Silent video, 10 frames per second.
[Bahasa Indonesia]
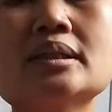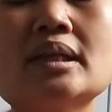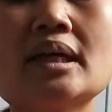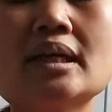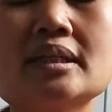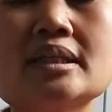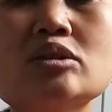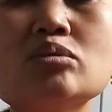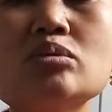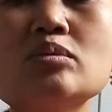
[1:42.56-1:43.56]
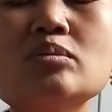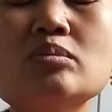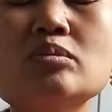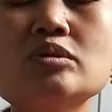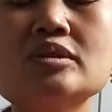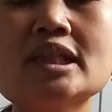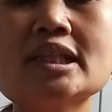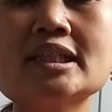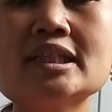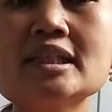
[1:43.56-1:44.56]
nah itu
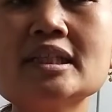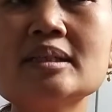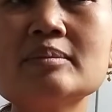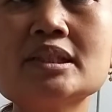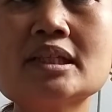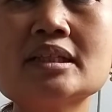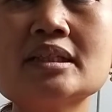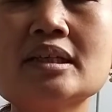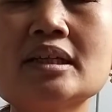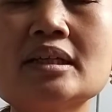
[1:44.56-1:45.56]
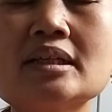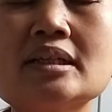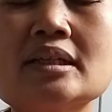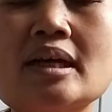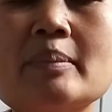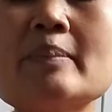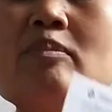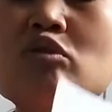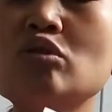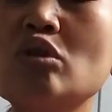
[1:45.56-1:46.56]
nanti bisa di e, apa
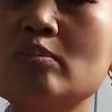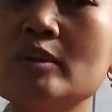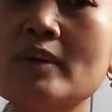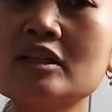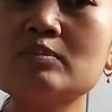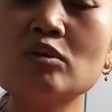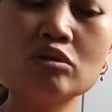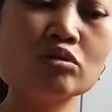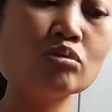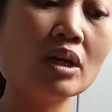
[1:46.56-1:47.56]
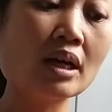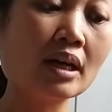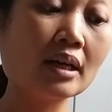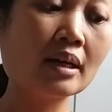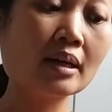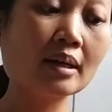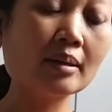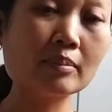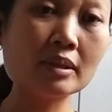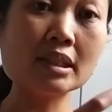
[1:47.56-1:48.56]
fotokopi paspor juga
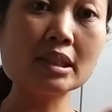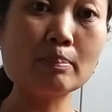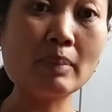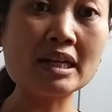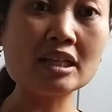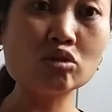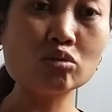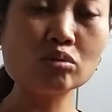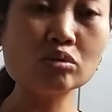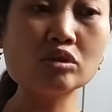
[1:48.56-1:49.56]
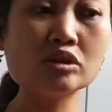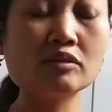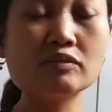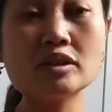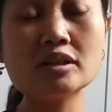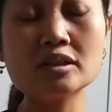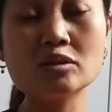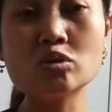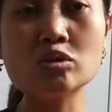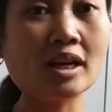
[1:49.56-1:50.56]
e, depan itu terus Eh,
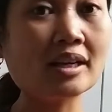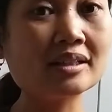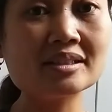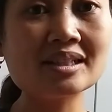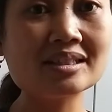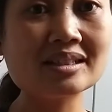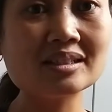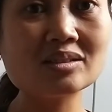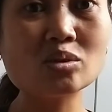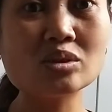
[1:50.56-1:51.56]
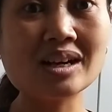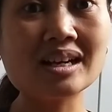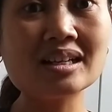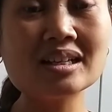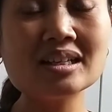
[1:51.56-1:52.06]
kontrak kerjanya kontrak